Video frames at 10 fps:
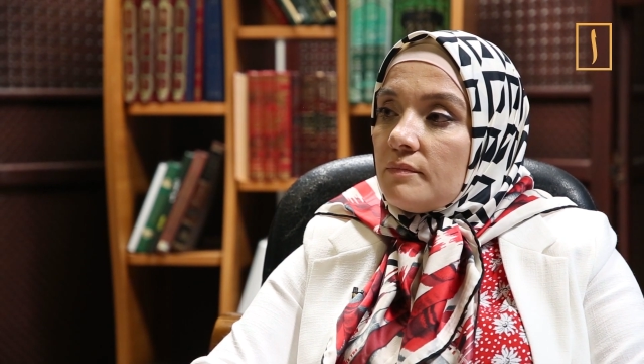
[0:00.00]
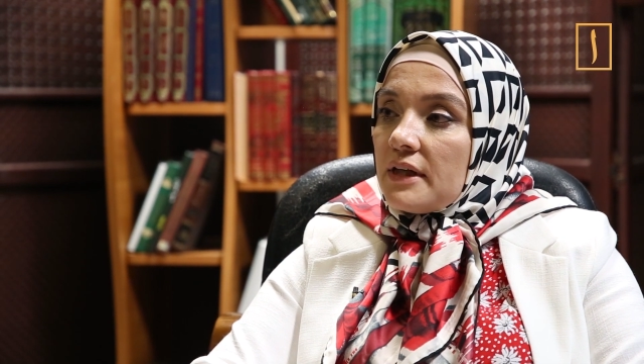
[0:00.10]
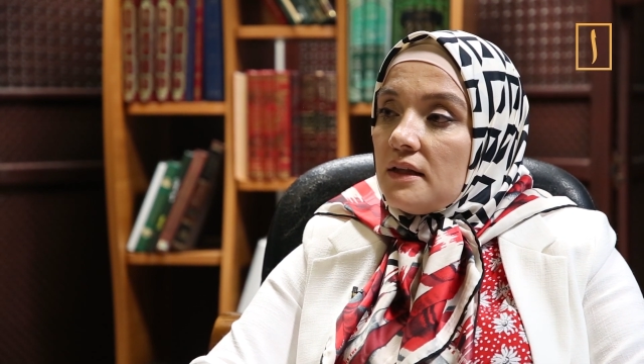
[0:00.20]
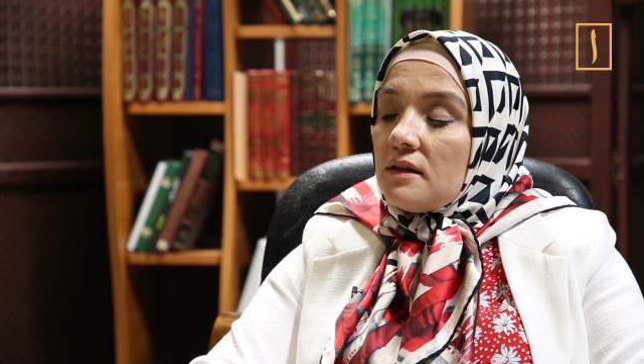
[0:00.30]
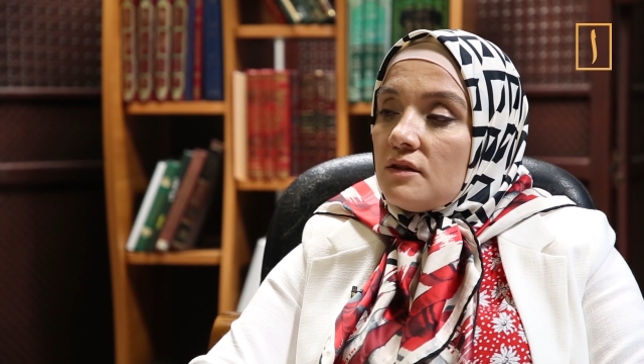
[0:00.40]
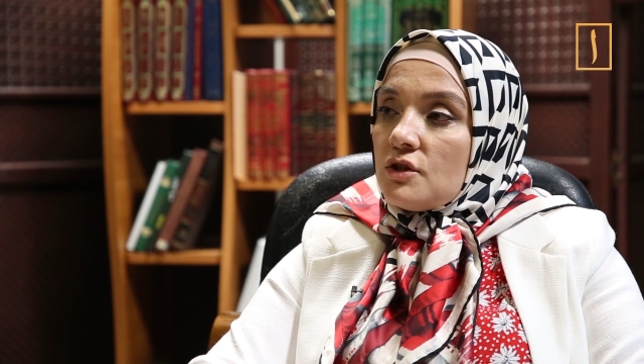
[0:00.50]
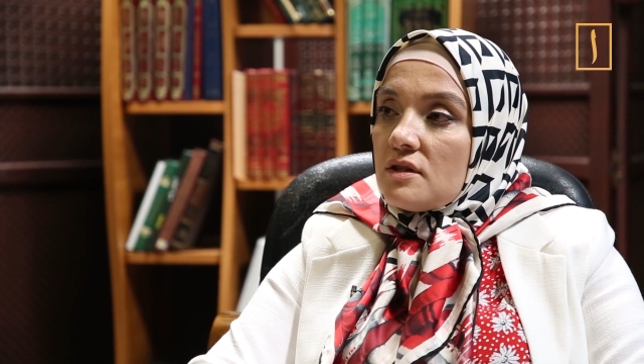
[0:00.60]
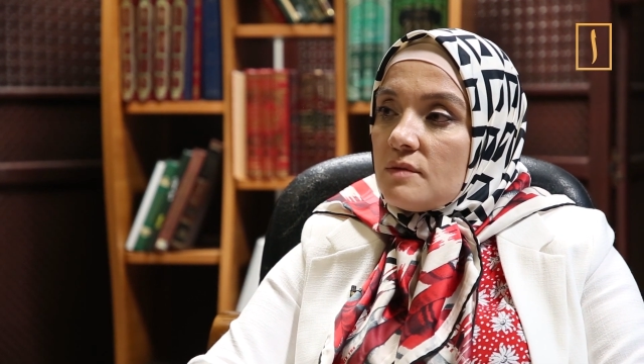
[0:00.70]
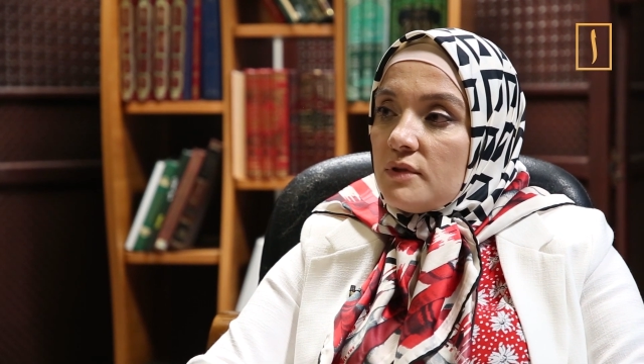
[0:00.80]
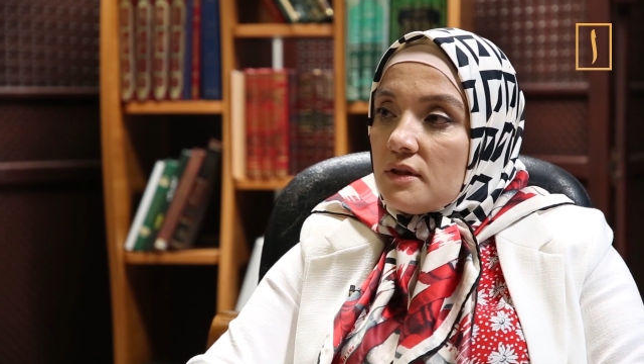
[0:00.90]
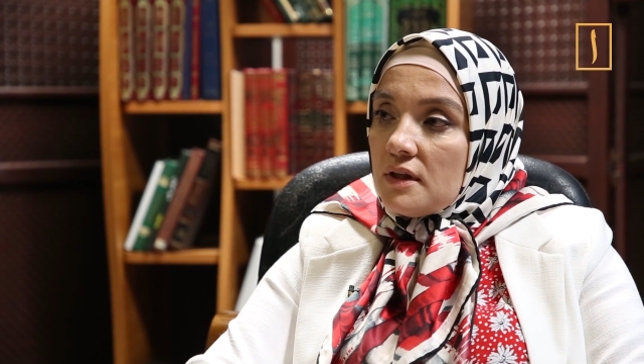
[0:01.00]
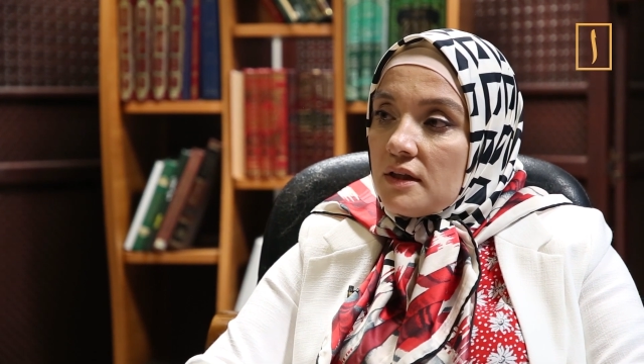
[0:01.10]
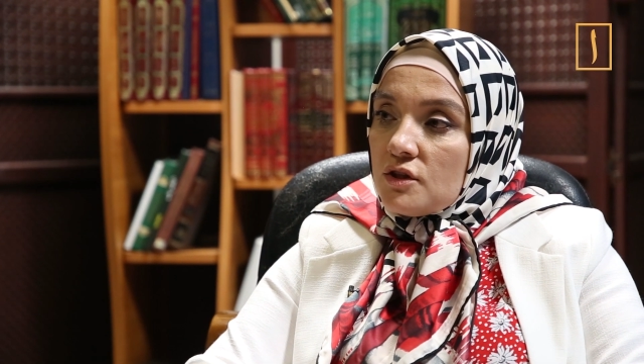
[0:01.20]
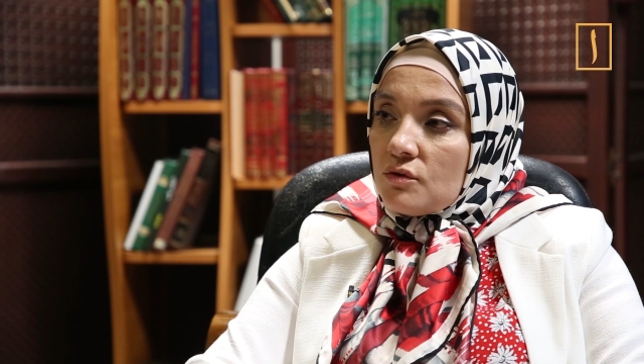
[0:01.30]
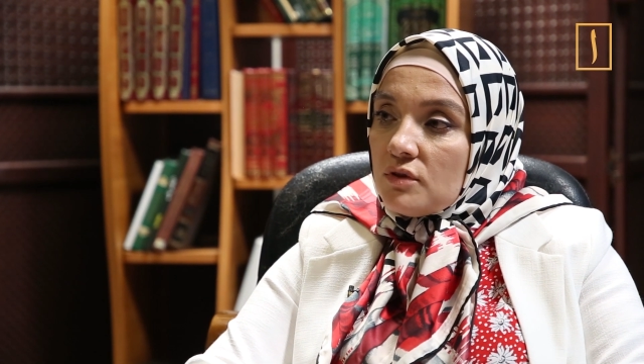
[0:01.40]
проекты, через
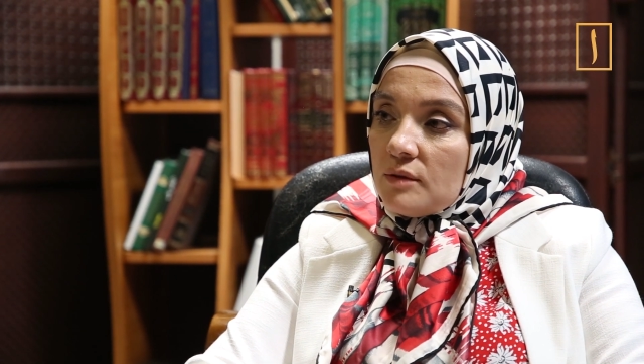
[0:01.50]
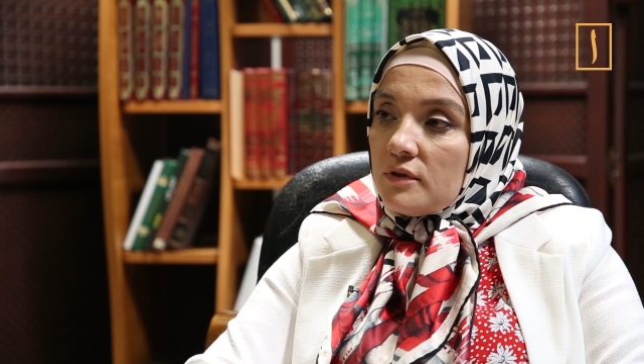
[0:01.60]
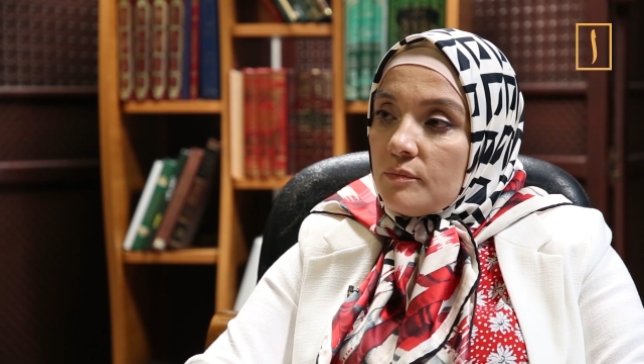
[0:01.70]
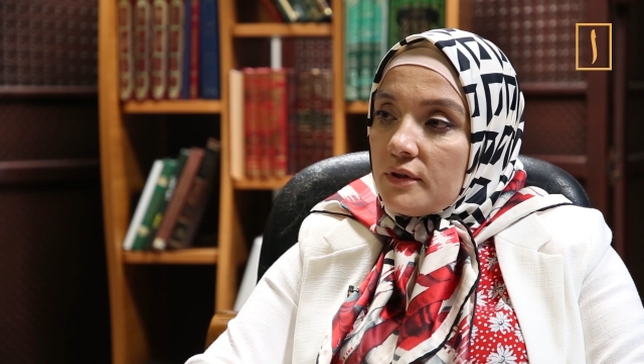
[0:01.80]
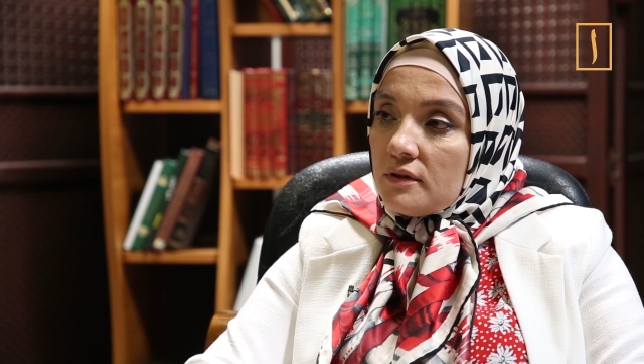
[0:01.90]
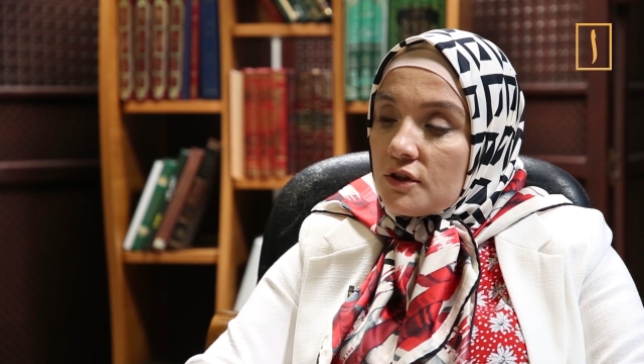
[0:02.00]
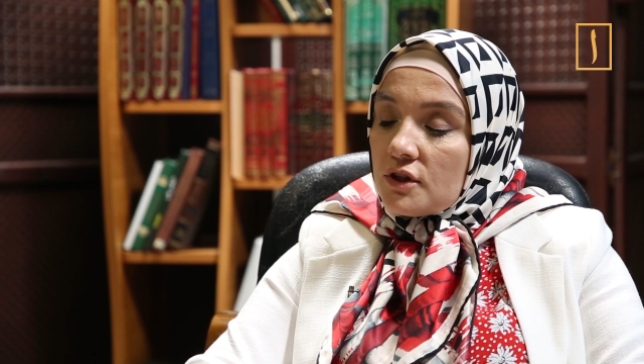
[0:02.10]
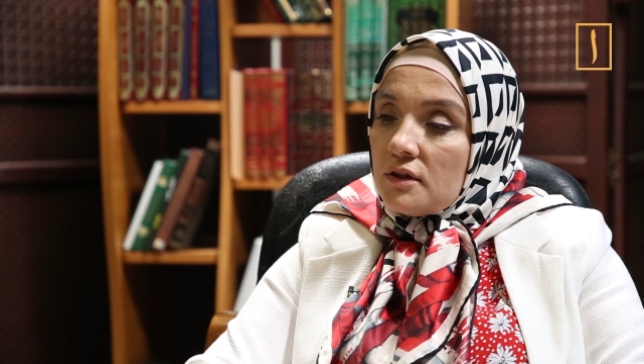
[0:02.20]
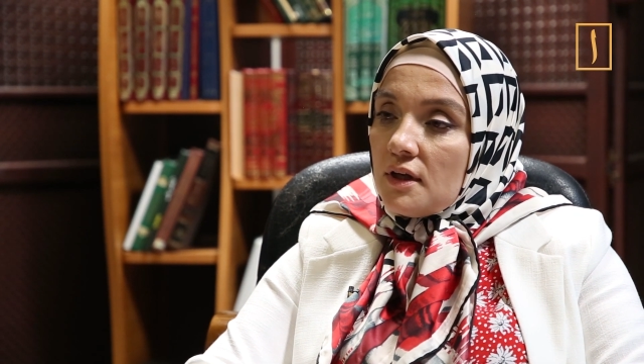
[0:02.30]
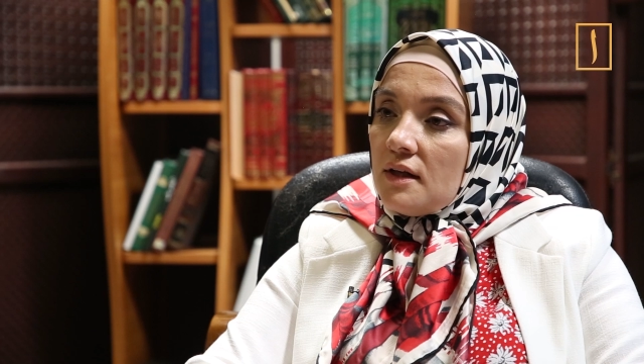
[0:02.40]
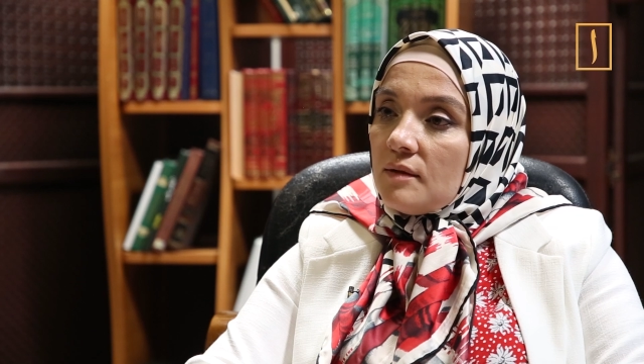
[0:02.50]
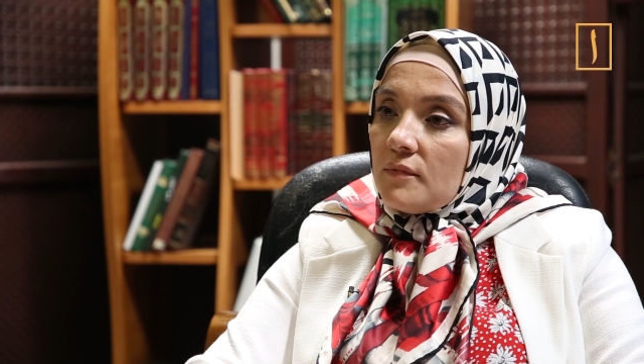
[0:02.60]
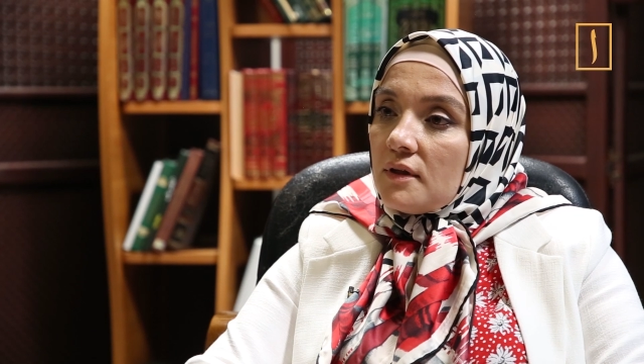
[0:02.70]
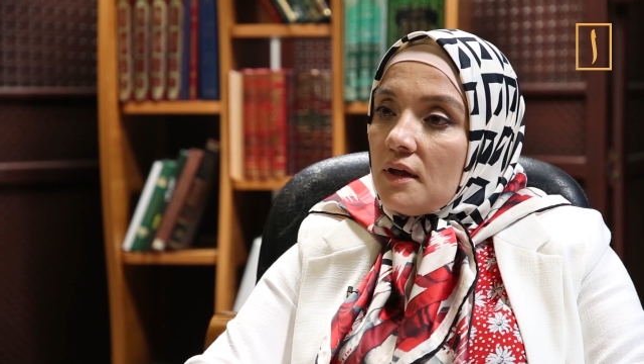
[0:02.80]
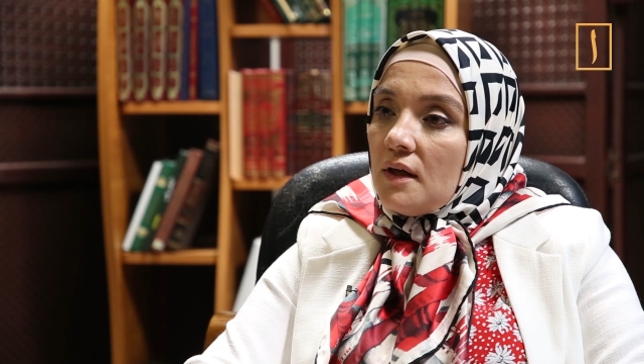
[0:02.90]
передачи, куда были приглашены
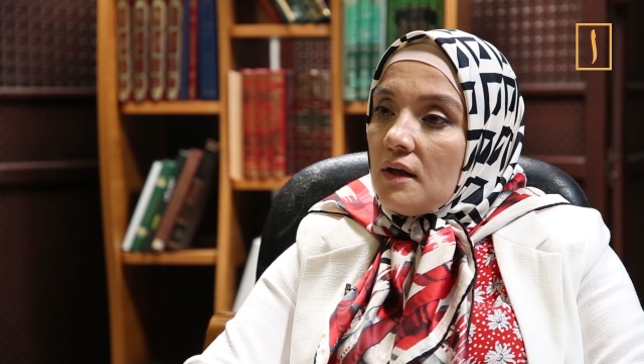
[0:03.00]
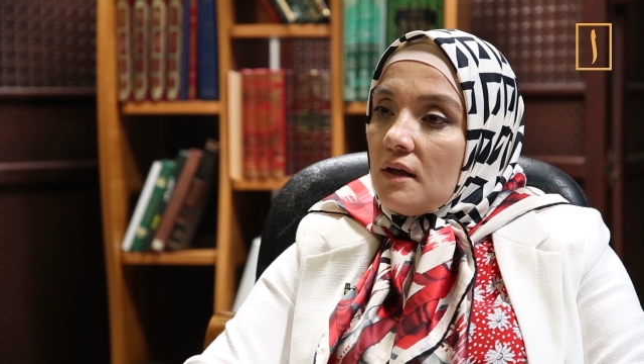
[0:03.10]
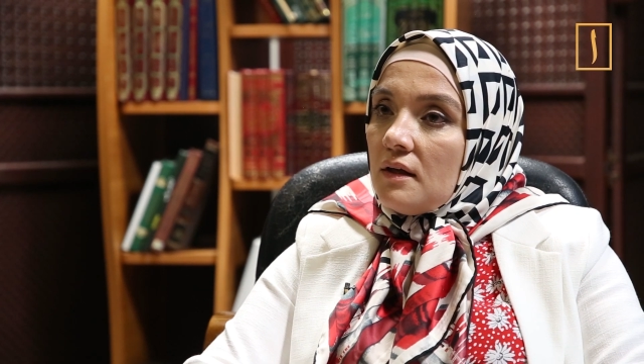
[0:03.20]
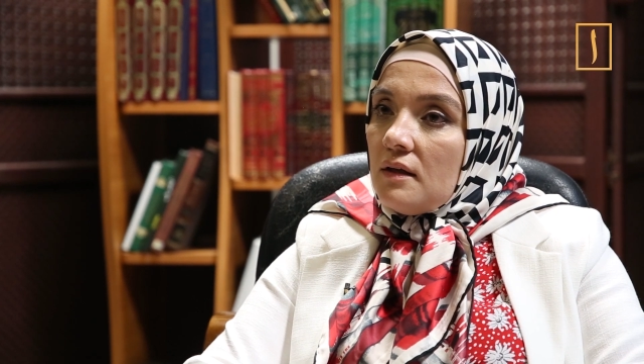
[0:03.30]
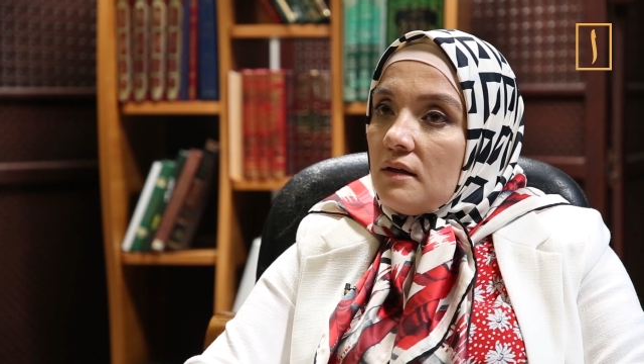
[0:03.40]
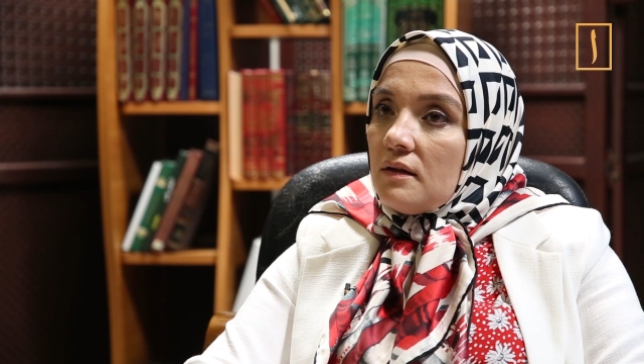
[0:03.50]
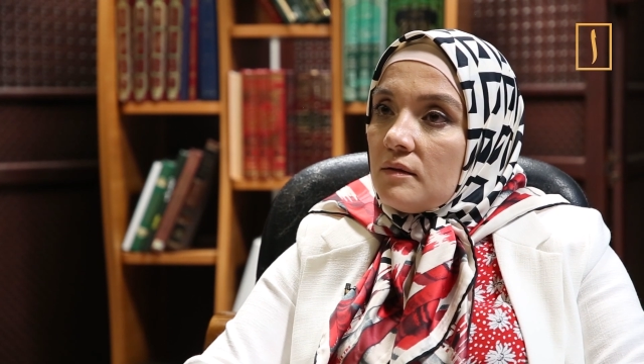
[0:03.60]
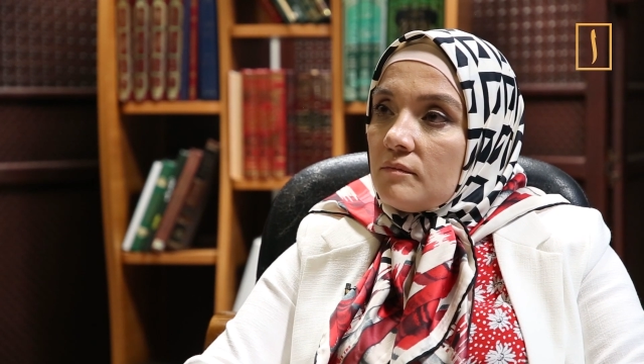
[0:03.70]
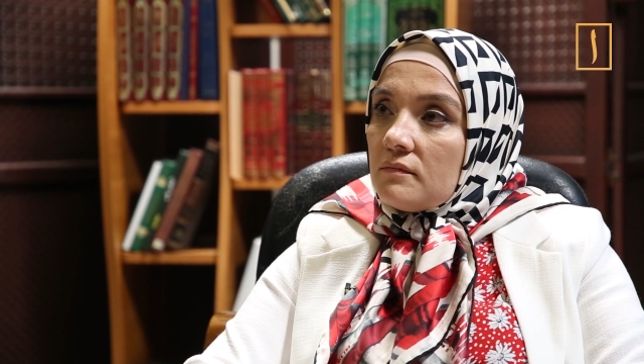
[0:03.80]
алимы. И